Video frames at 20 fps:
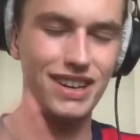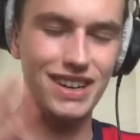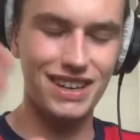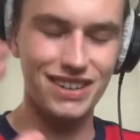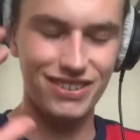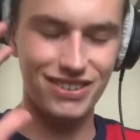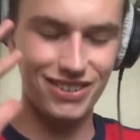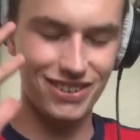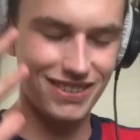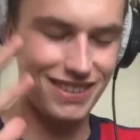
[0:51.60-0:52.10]
déjà là,
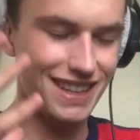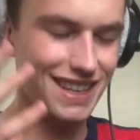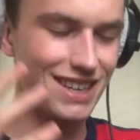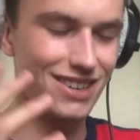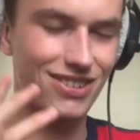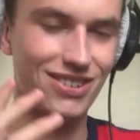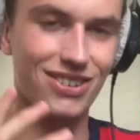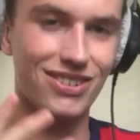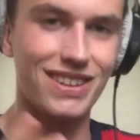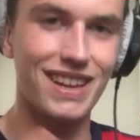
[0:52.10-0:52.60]

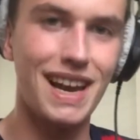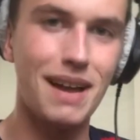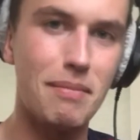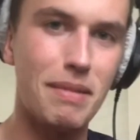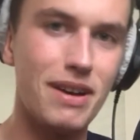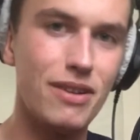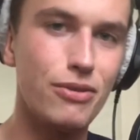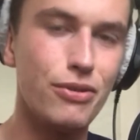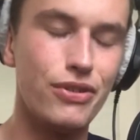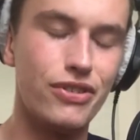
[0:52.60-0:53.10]
je la
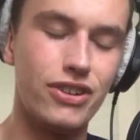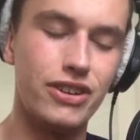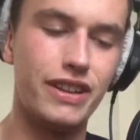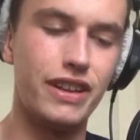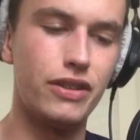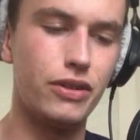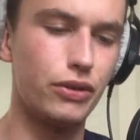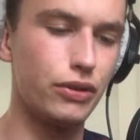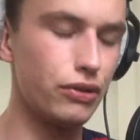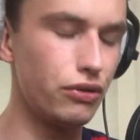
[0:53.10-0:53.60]
magouille,
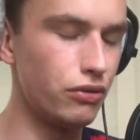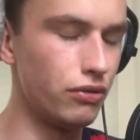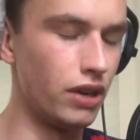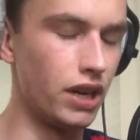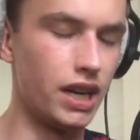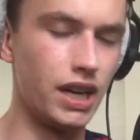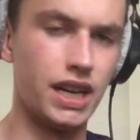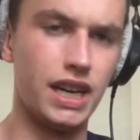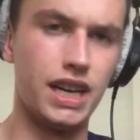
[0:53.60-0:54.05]
j'étais tendu.